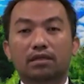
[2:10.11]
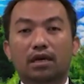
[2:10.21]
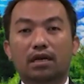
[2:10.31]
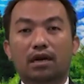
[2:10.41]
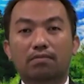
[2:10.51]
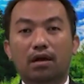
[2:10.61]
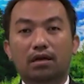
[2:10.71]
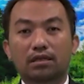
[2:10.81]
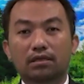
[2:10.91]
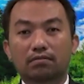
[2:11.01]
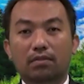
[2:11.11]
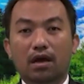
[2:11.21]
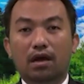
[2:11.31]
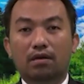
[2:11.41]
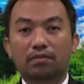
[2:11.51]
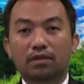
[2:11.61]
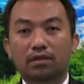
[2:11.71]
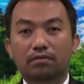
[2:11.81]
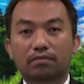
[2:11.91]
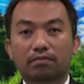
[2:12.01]
ia kerap kali
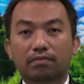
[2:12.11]
mengalami